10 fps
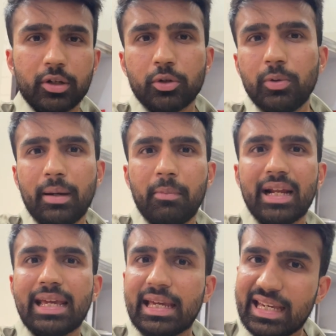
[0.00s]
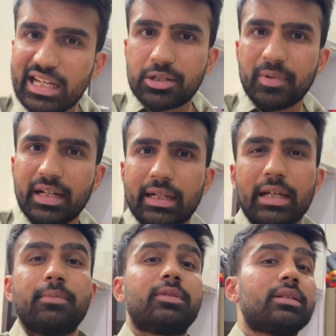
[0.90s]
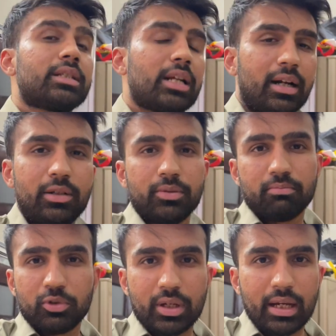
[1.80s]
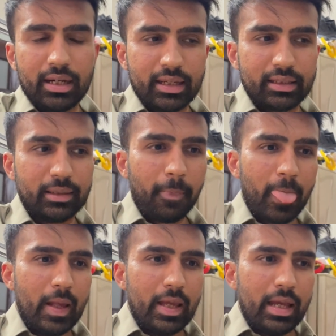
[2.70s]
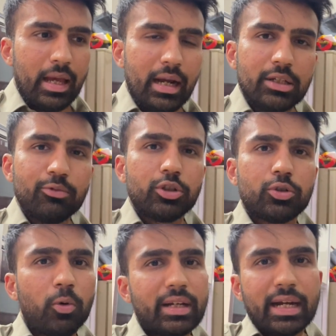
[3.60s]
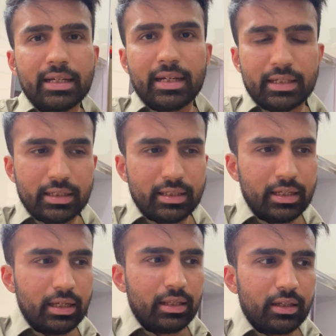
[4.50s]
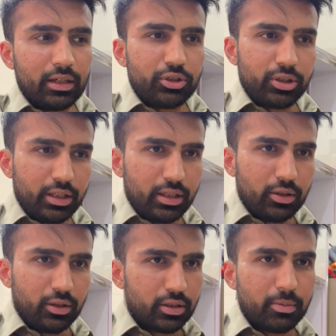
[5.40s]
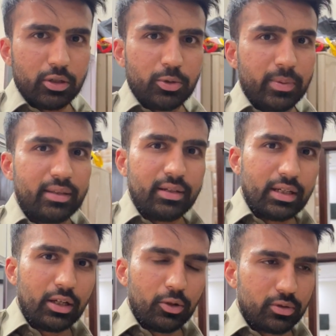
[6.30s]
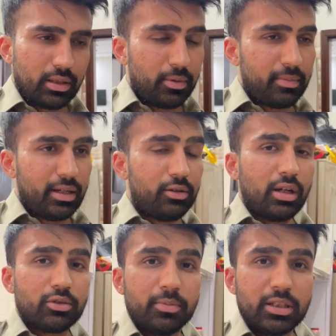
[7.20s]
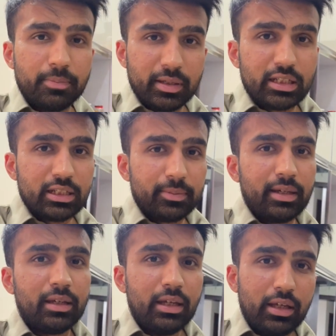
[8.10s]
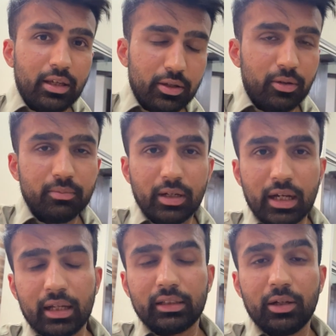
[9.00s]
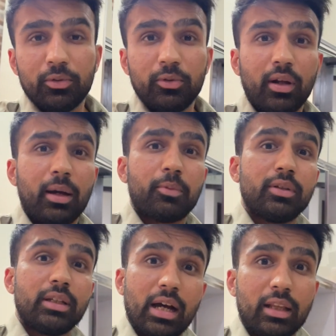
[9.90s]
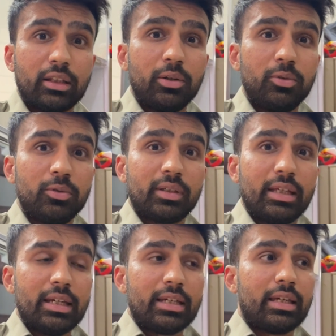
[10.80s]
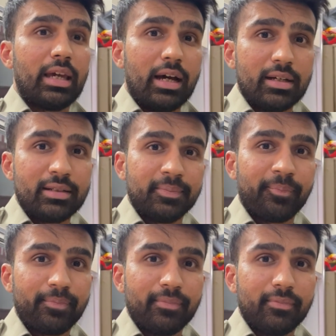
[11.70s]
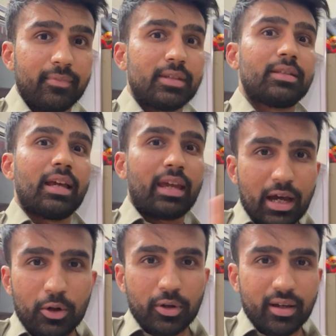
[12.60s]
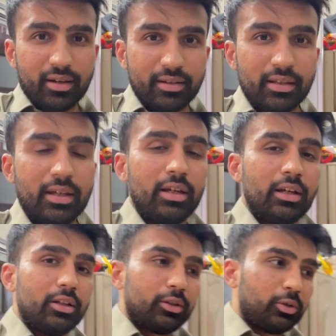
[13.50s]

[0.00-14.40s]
यू नो हमारे इंगेजमेंट के टाइम से स्टार्ट उसने कर लिया था एंड शी वॉज सो डेडिकेटेड दैट शी लॉस अबाउट ट्वेंटी थ्री के लॉस अभी मैं ट्रांसफॉर्मेशन पिक्चर्स भी यू you नो know, लगाता हूँ और आपको दिखाता हूँ कि क्या से क्या हो गया तो